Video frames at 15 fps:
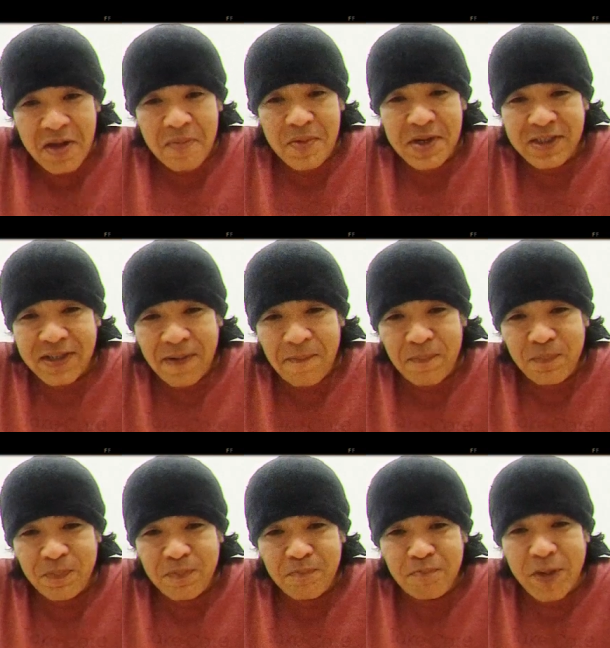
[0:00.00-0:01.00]
皆さ
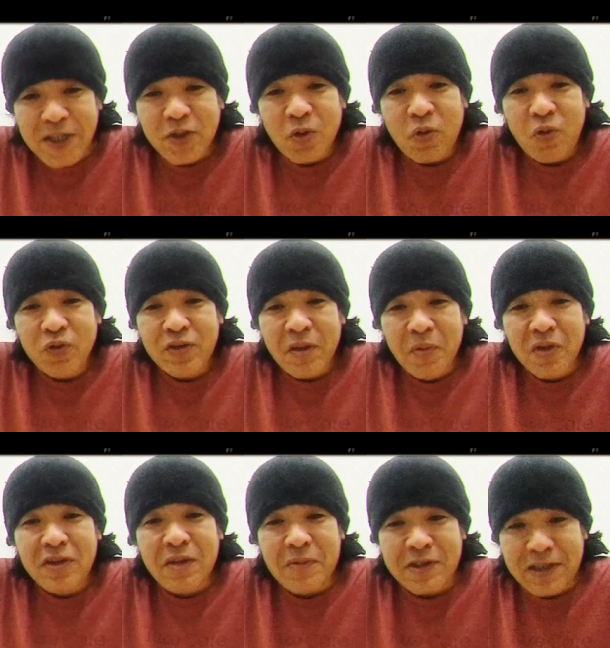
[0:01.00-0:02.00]
ん、パソコンって
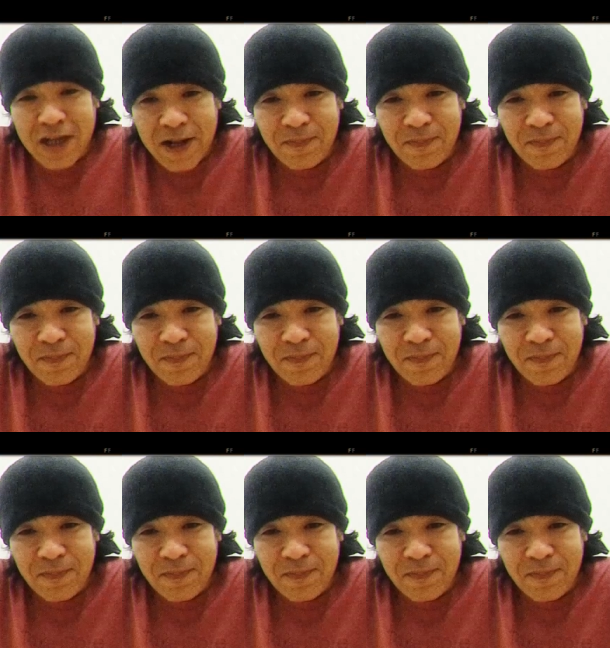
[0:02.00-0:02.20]
持ってますか